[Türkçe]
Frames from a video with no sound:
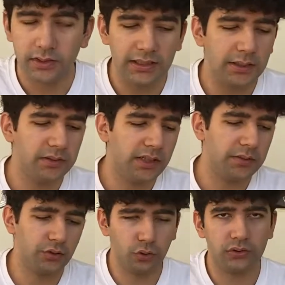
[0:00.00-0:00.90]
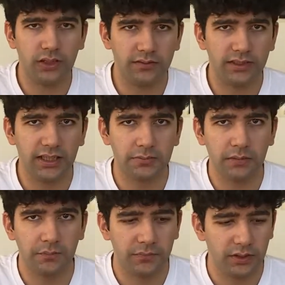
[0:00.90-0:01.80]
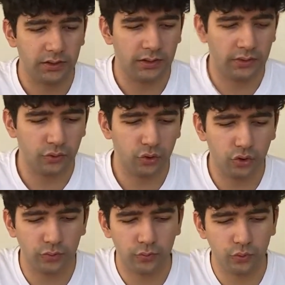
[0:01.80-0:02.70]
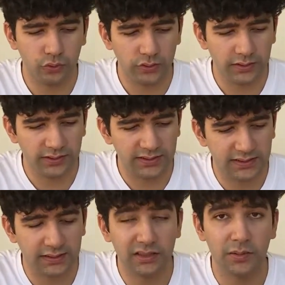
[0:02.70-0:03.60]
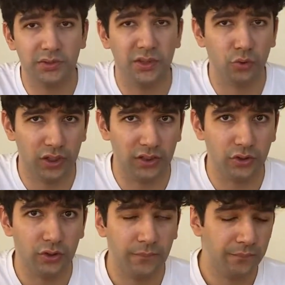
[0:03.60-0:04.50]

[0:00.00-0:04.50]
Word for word: Giyilebilir ama çok tavsiye etmem. E, çünkü bu e, tırtıklı yapı çabuk eriyor.